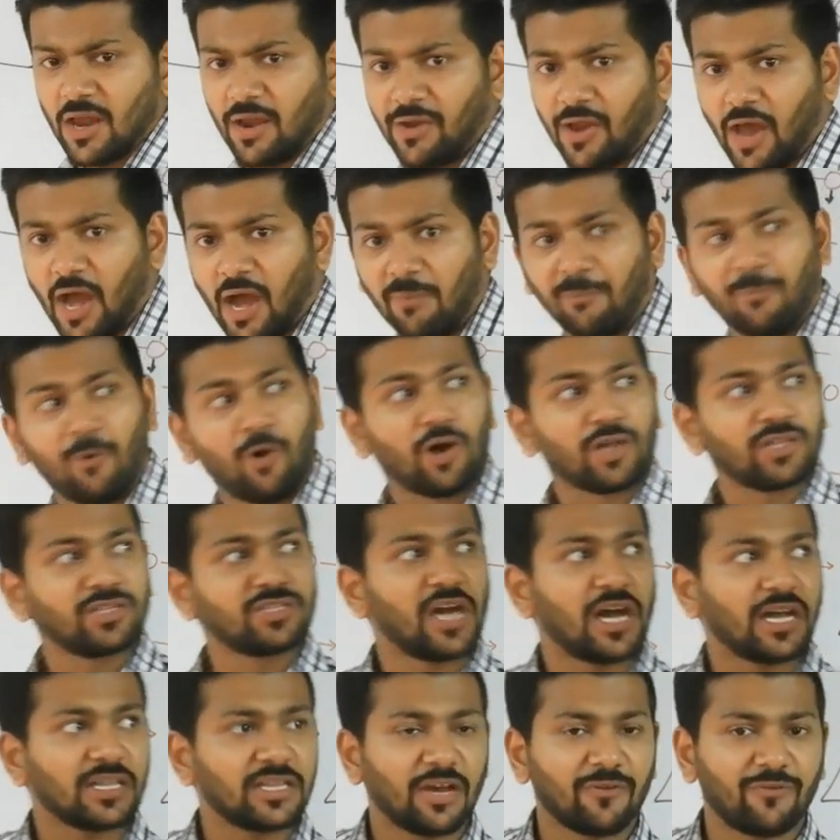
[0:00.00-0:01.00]
ना बहुत
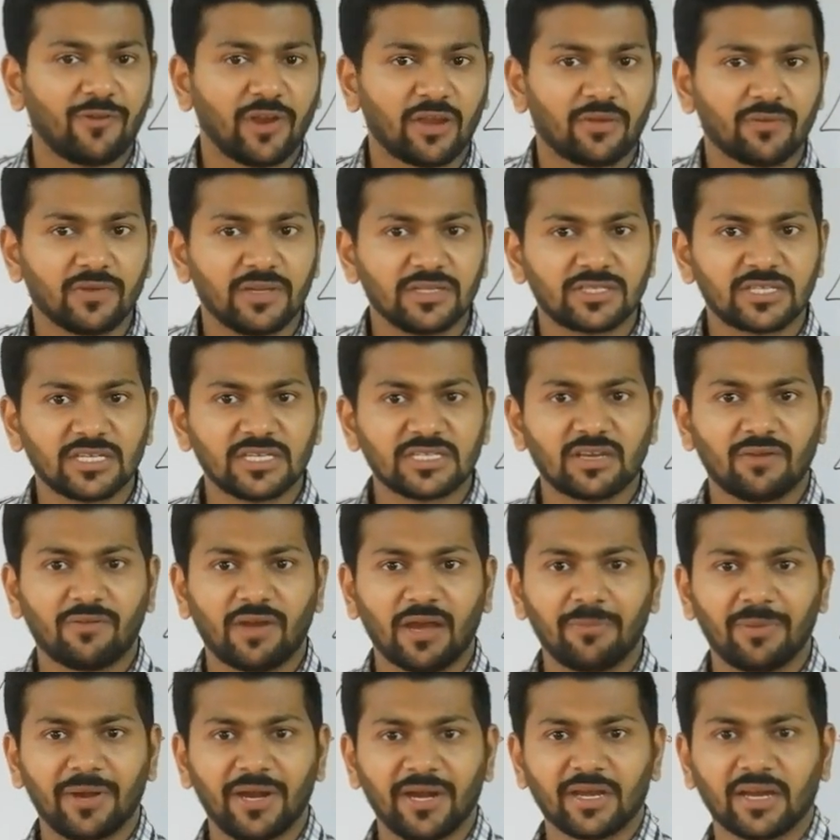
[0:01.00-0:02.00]
ज़्यादा फ्रीक्वेंसी से
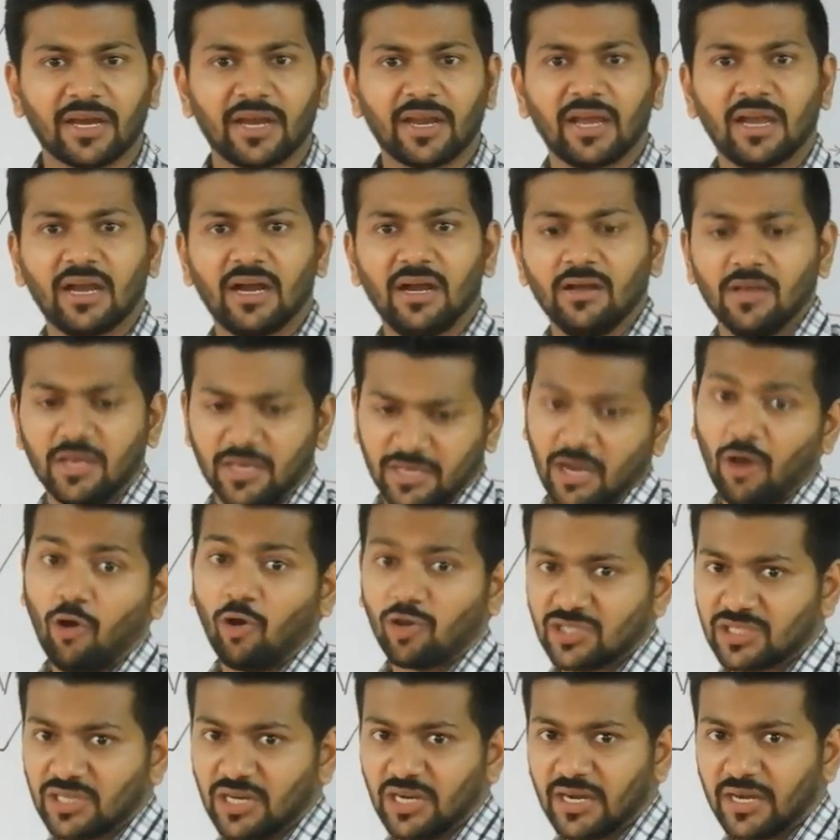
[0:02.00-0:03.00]
वाइब्रेट करेगा या
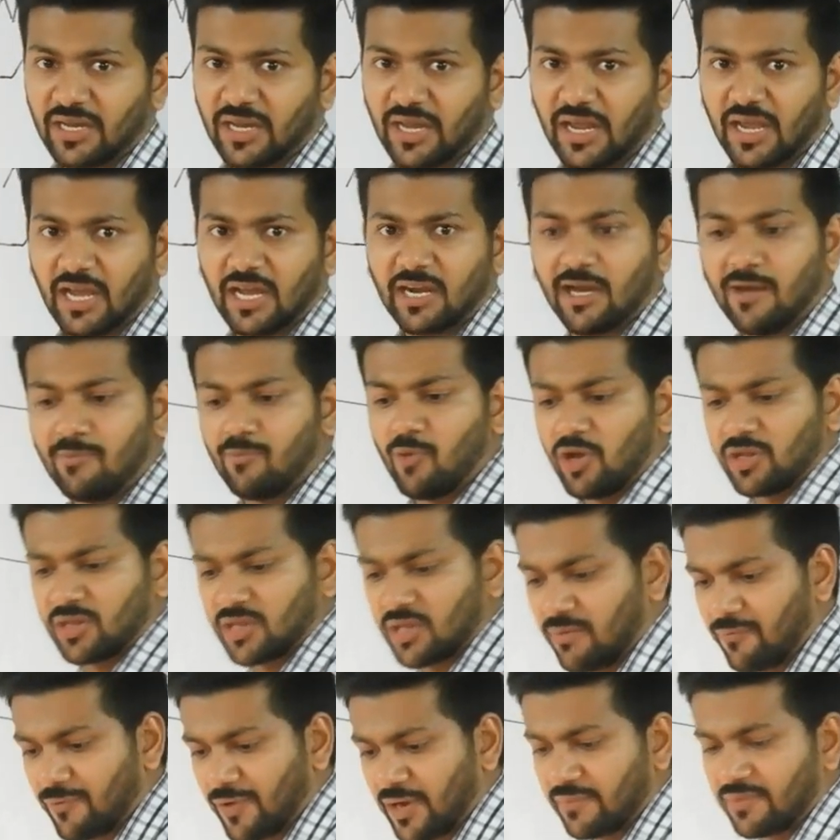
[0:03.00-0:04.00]
ऑसिलेट करेगा ना बहुत
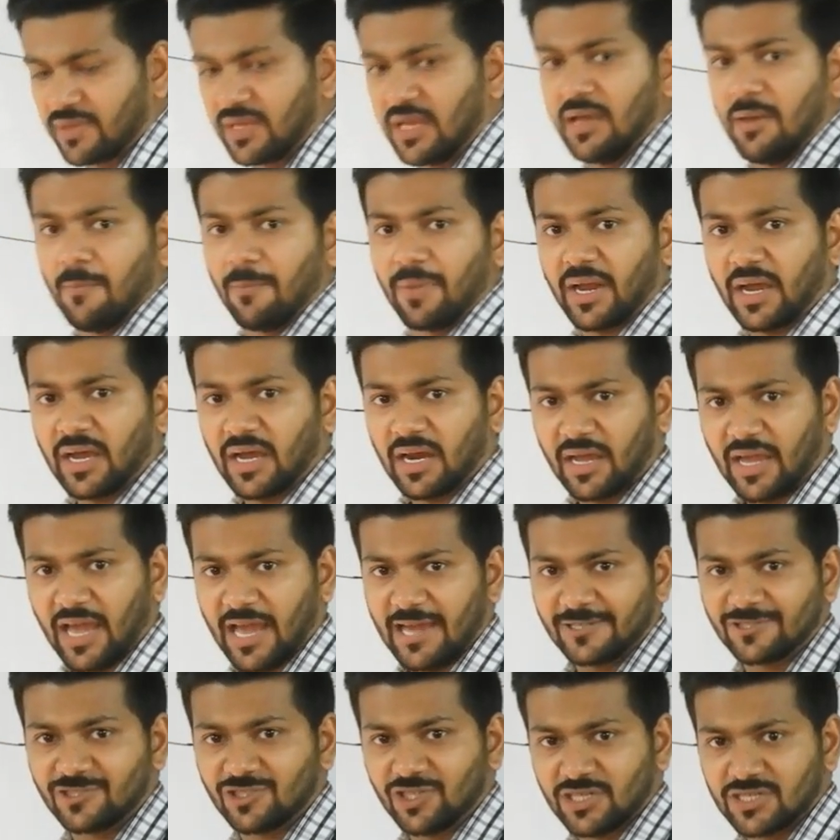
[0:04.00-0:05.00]
कम फ्रीक्वेंसी पर अगर
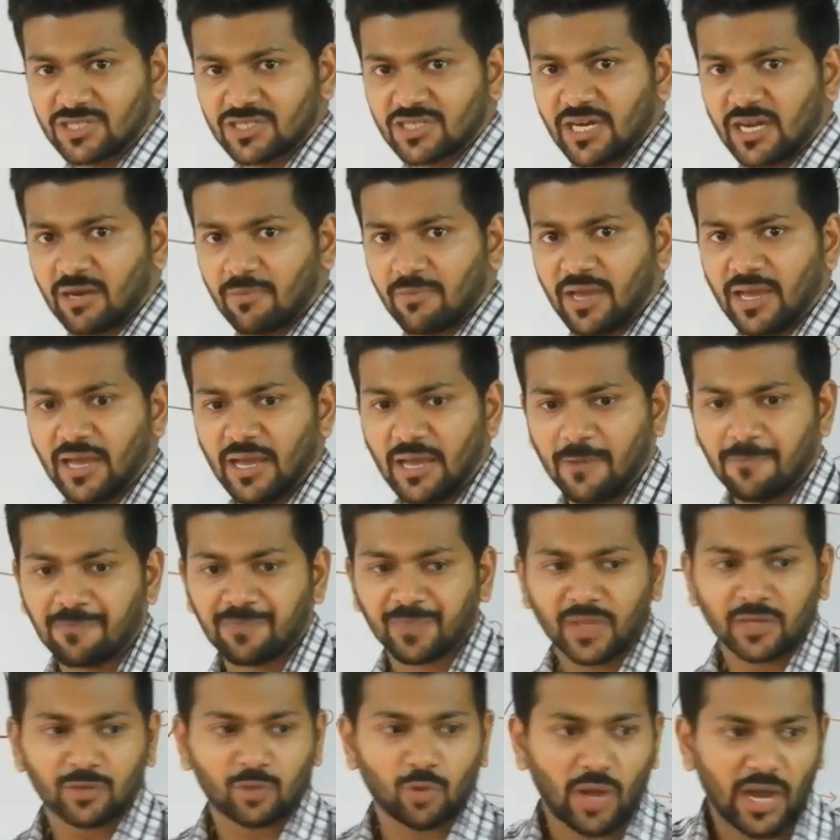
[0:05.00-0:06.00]
गैशियस स्टेट में है
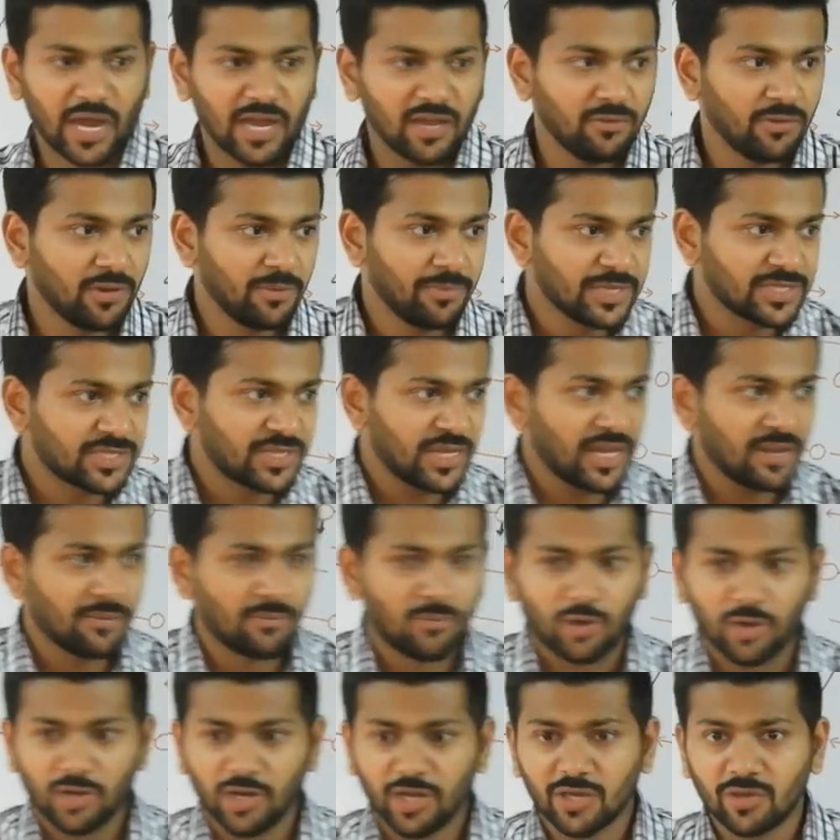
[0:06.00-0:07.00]
तो आई विल बी सींग
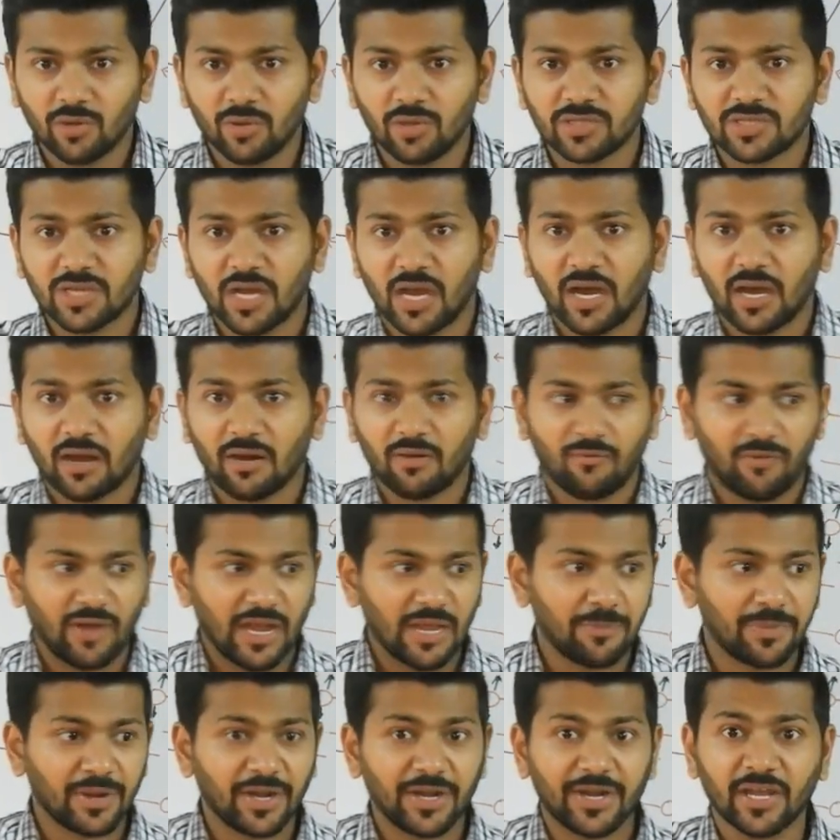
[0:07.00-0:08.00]
मॉलिक्यूल्स आर
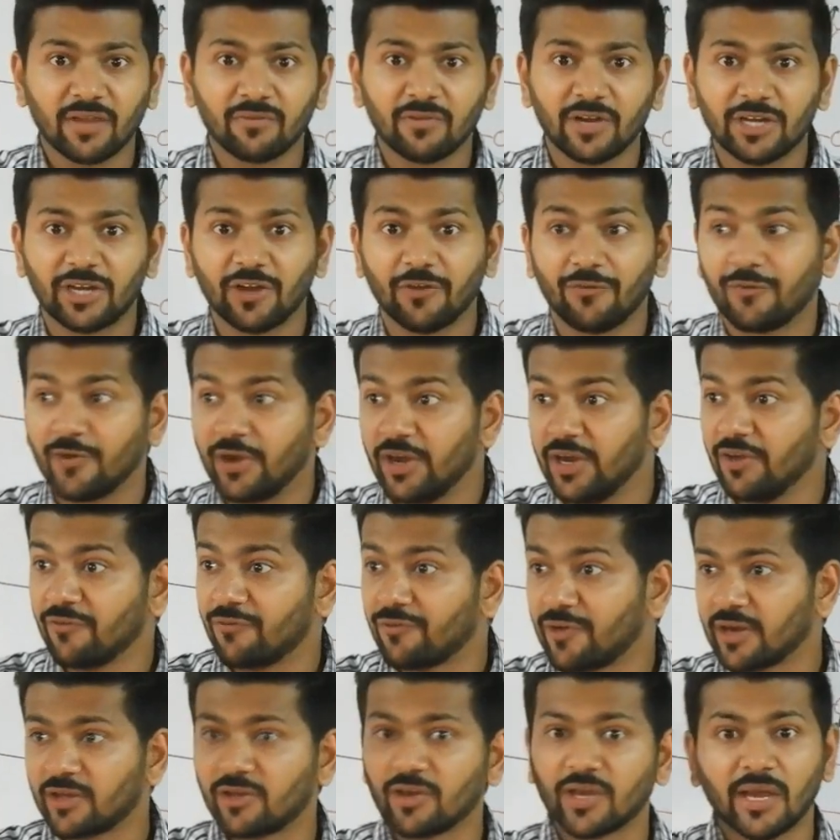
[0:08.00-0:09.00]
वाइब्रेटिंग विद डिफरेंट
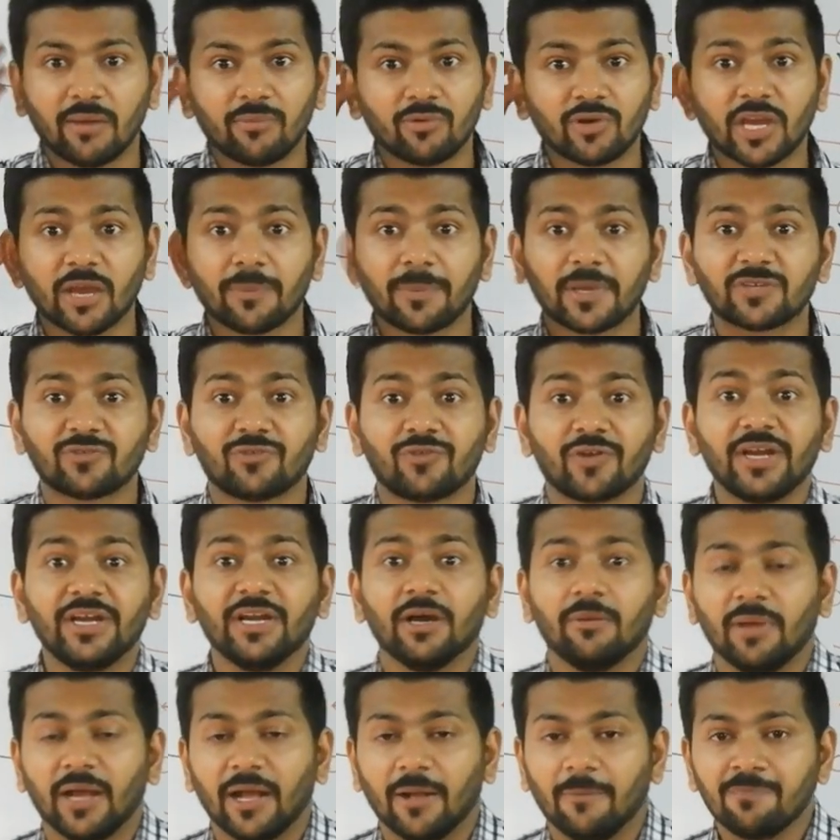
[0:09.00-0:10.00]
डिफरेंट क्योंकि अब उनके पास
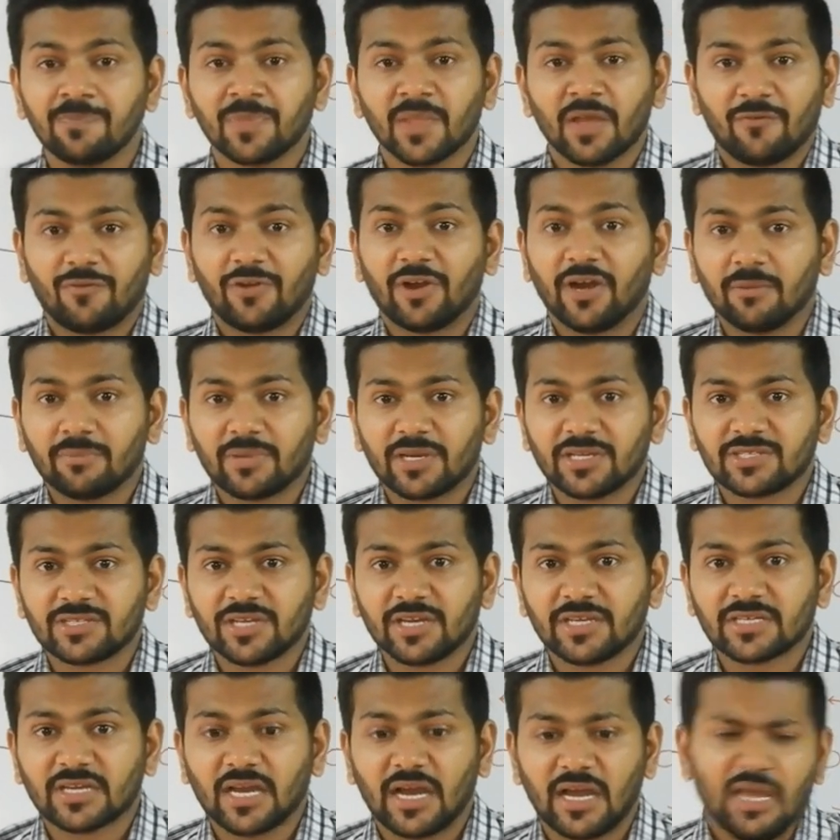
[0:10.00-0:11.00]
फ्रीडम है फ्रीडम किस
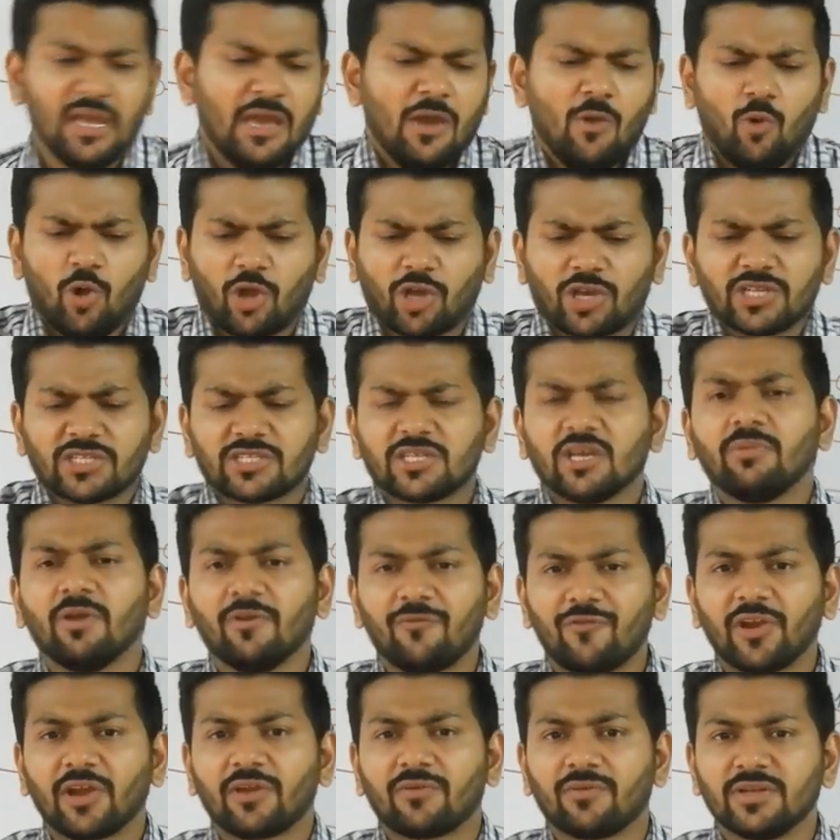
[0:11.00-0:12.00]
चीज़ का है वो किसी भी
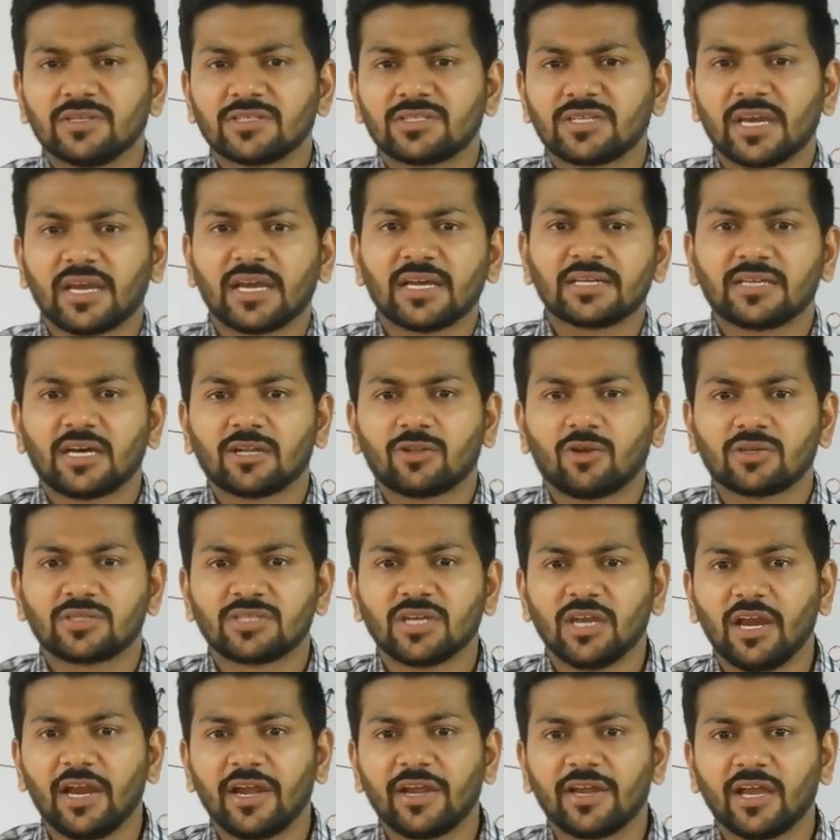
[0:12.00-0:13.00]
फ्रीक्वेंसी के साथ
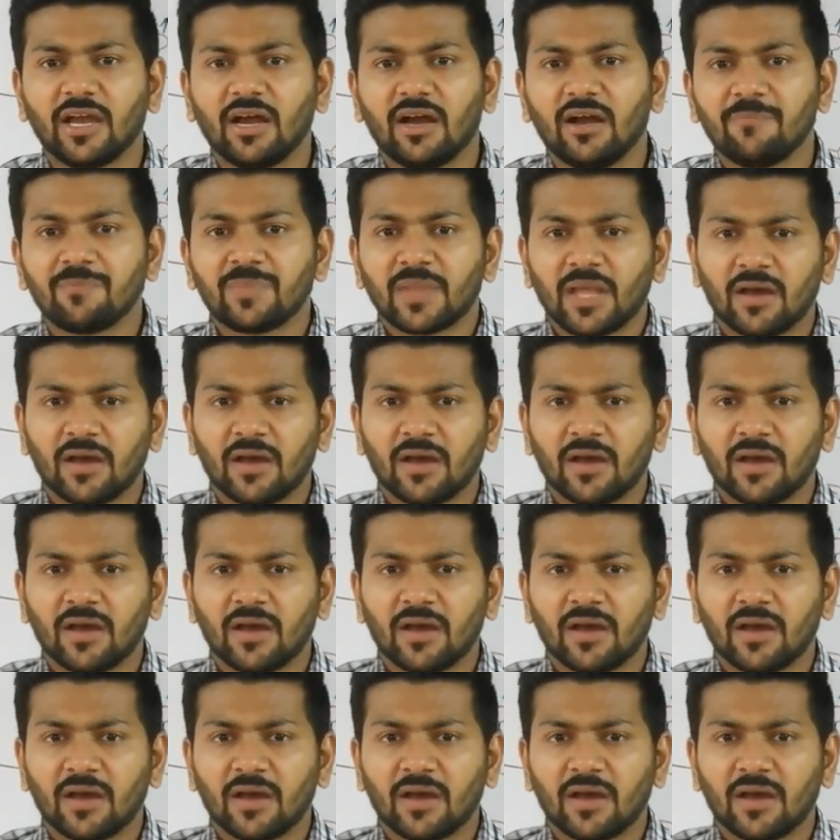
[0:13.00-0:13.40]
ऑसिलेट या